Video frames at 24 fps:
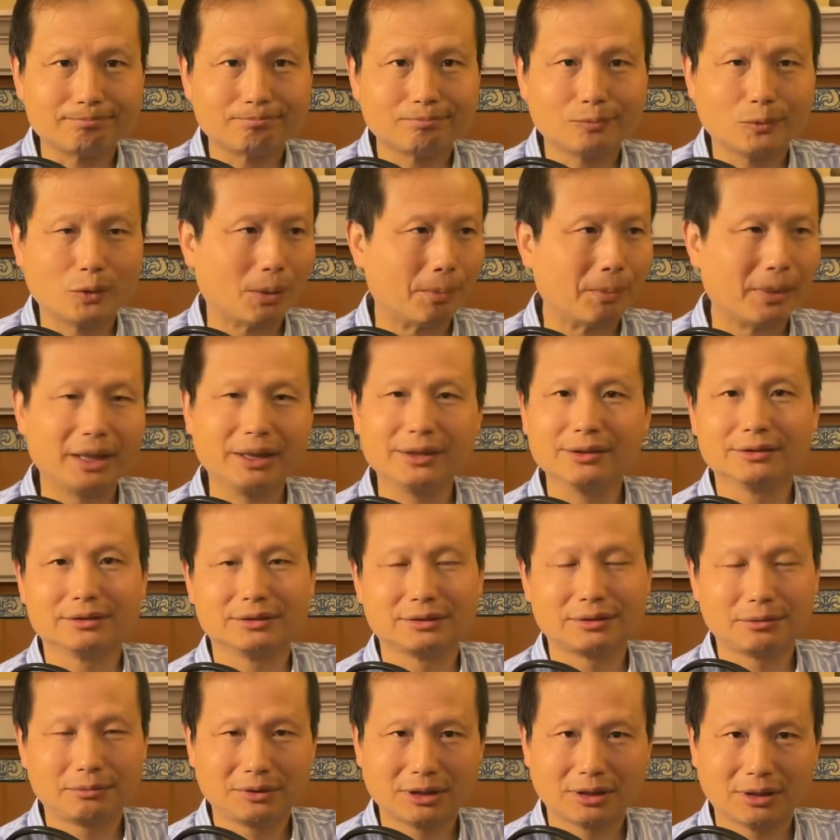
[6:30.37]
我没有
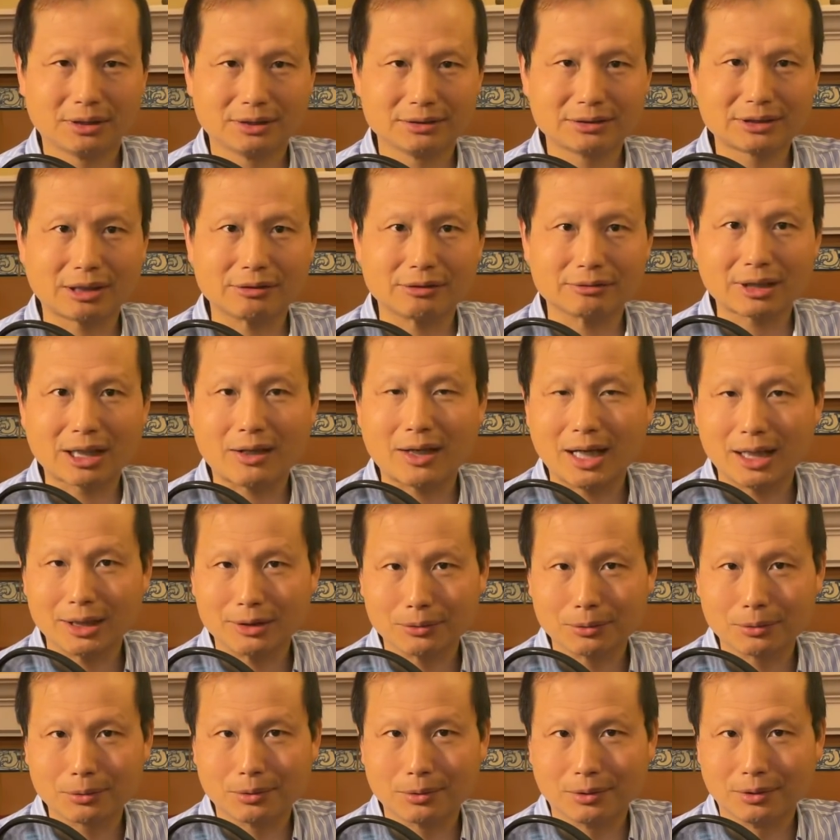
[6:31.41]
呃找到
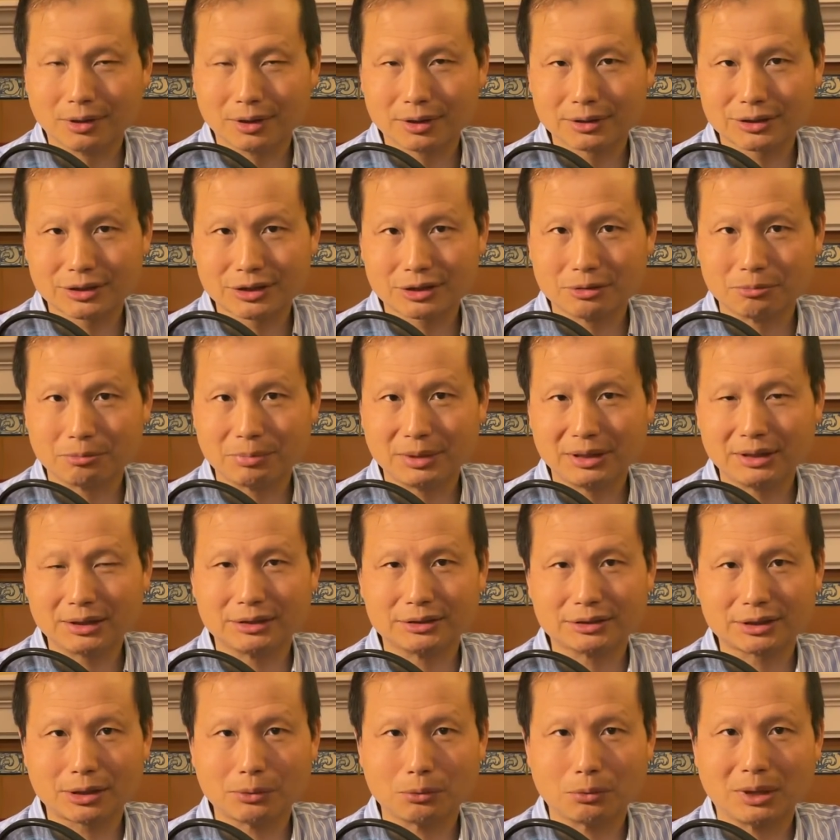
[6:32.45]
韩国士兵的
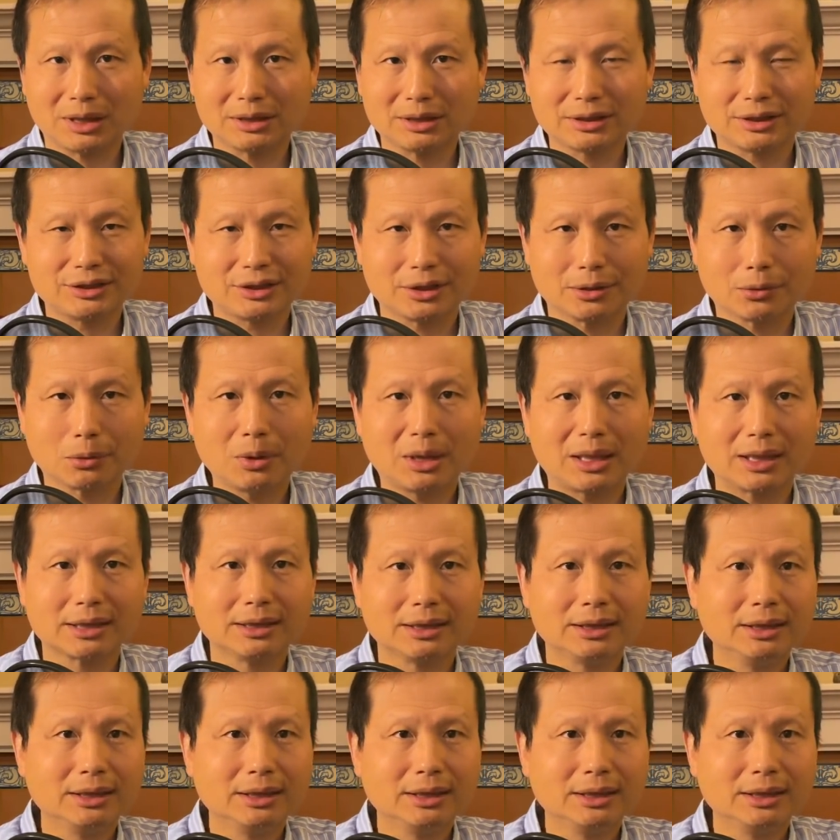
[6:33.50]
阵亡的情况，